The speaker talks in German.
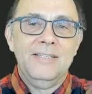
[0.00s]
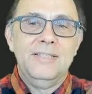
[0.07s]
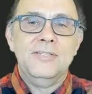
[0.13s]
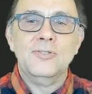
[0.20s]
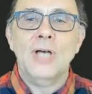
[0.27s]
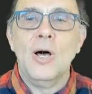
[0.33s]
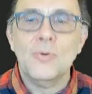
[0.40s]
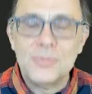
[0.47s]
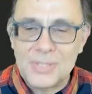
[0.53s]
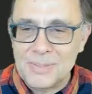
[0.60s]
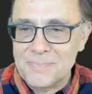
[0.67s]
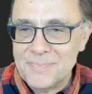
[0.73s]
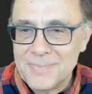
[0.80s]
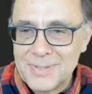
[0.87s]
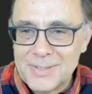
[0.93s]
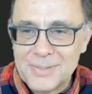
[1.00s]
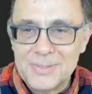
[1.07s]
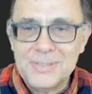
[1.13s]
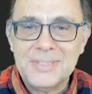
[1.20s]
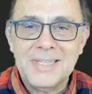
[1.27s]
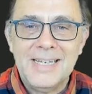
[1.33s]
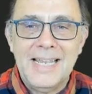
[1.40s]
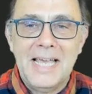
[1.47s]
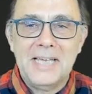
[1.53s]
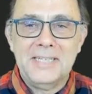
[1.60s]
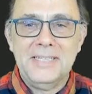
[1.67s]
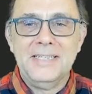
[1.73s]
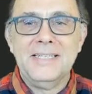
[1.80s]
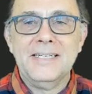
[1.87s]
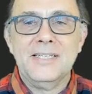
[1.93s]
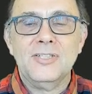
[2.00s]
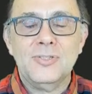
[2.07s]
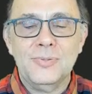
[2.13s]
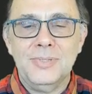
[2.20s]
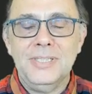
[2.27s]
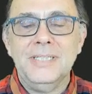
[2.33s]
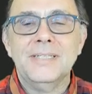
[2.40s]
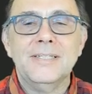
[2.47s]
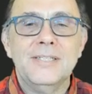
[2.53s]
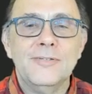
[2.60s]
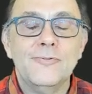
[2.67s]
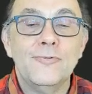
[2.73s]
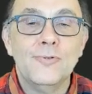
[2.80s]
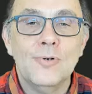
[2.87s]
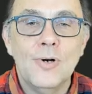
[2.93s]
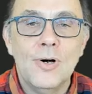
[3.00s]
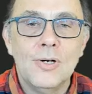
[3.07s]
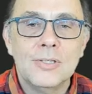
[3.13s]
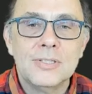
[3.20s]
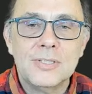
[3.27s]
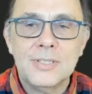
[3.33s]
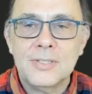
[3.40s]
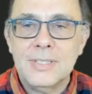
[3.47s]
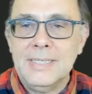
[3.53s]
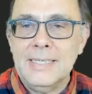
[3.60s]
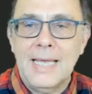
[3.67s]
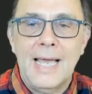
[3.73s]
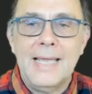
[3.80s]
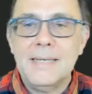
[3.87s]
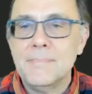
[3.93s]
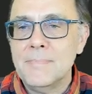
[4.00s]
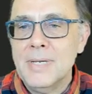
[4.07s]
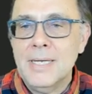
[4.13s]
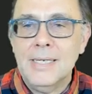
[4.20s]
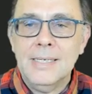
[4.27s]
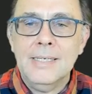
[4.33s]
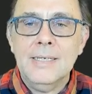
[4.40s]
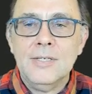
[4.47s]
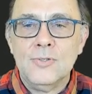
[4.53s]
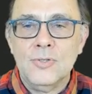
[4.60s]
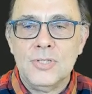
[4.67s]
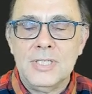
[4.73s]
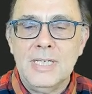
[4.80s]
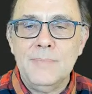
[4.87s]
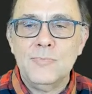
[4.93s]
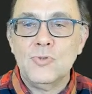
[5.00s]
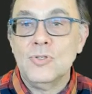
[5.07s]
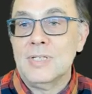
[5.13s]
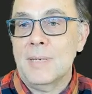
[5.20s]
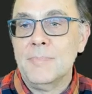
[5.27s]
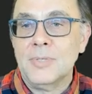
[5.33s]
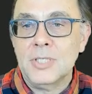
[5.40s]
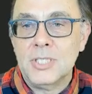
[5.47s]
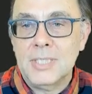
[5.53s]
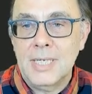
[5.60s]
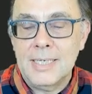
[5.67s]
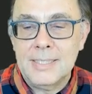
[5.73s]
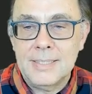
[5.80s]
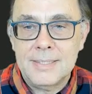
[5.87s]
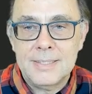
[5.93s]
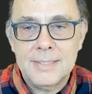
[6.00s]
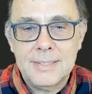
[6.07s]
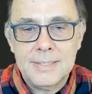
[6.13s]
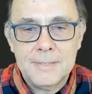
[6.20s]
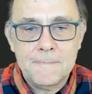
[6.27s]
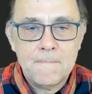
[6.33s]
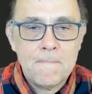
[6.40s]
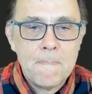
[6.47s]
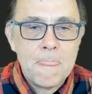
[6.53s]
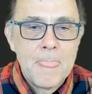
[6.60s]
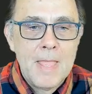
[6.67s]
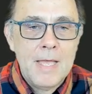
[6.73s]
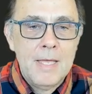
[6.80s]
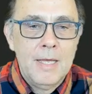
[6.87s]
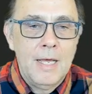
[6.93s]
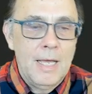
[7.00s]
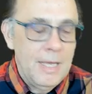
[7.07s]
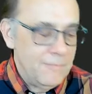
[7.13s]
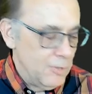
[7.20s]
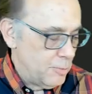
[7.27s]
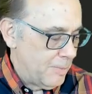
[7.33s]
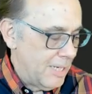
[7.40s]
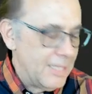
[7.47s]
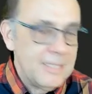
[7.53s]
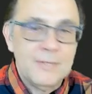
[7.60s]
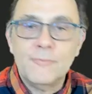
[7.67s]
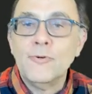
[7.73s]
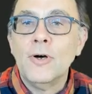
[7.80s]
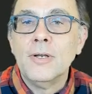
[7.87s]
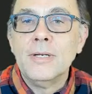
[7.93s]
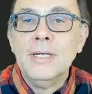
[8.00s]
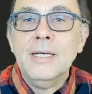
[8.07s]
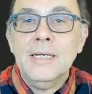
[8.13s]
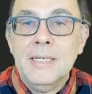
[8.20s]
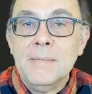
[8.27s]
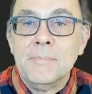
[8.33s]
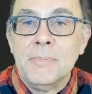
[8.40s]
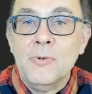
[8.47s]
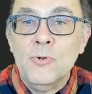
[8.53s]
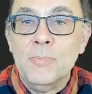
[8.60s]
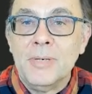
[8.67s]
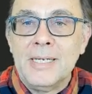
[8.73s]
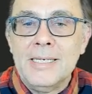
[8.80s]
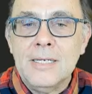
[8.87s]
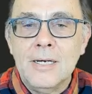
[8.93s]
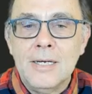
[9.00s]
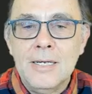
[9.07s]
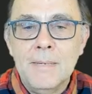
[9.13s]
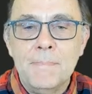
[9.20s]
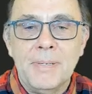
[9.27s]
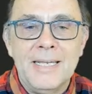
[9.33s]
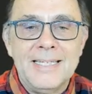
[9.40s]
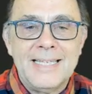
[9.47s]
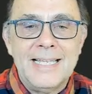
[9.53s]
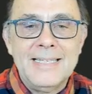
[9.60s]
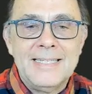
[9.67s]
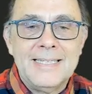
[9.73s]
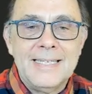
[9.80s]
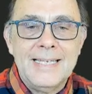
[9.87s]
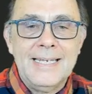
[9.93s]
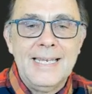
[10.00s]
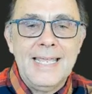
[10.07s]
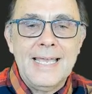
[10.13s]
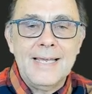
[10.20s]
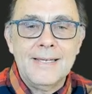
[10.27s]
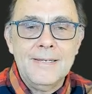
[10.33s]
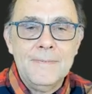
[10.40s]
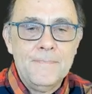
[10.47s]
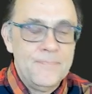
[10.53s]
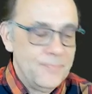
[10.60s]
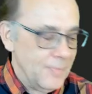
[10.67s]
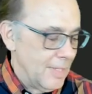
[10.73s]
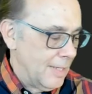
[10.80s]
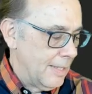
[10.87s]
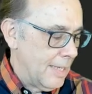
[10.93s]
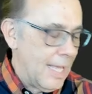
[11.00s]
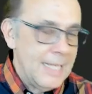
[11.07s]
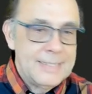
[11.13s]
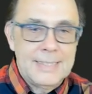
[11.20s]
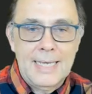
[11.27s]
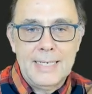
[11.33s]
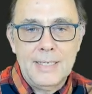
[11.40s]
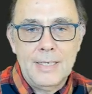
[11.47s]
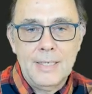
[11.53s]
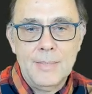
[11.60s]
zu Hause und Lernende, Studierende vor Ort in einem System zusammengestaltet sind. Ah, wir sprechen von hybrider Präsenzlehre hm, als eine